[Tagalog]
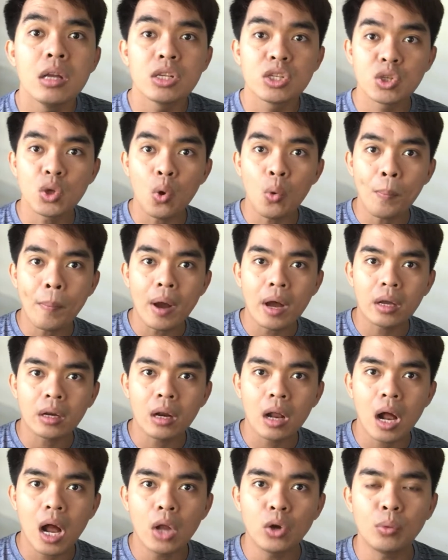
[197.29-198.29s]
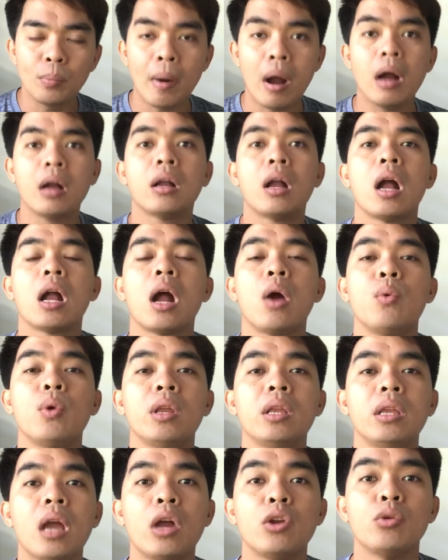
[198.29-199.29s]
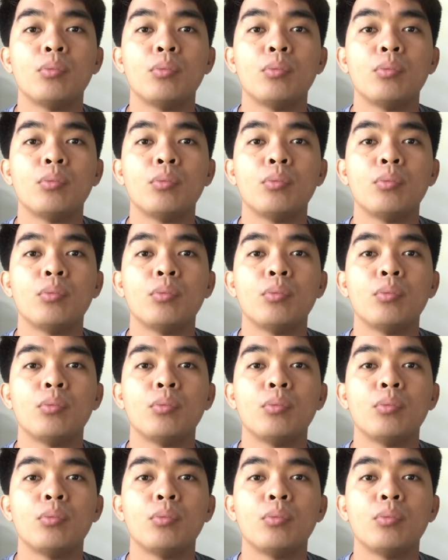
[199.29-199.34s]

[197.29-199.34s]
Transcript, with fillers: So, parang ano ba ang gagawin niya?